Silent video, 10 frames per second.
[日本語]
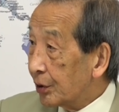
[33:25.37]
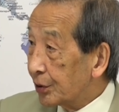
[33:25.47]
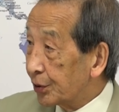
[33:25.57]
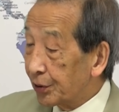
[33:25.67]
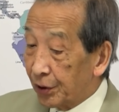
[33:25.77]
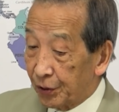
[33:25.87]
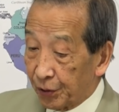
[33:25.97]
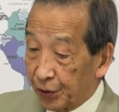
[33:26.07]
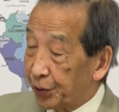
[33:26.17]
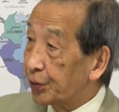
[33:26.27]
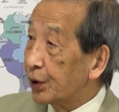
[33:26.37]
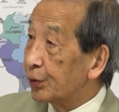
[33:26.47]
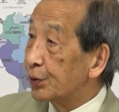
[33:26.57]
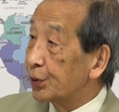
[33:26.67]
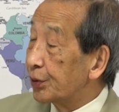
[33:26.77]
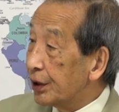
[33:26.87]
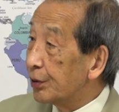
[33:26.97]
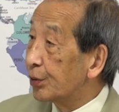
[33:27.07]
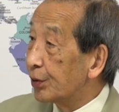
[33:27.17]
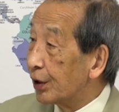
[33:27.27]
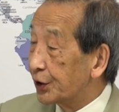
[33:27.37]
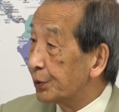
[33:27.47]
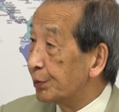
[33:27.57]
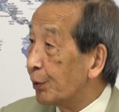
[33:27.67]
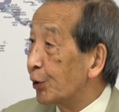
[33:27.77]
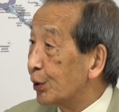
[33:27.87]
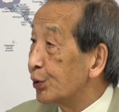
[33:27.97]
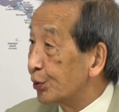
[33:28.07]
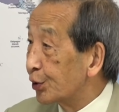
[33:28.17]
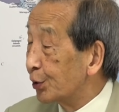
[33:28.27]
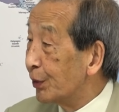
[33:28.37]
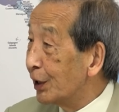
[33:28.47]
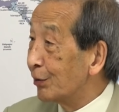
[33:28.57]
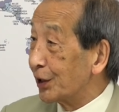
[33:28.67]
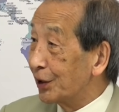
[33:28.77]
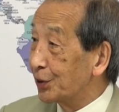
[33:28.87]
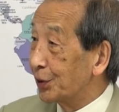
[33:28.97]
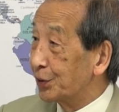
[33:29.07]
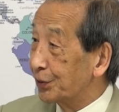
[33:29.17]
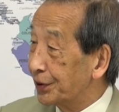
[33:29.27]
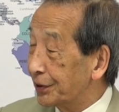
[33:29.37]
それでそのそこに置くとね日本が全部守れるっていうんだけど前はねそそ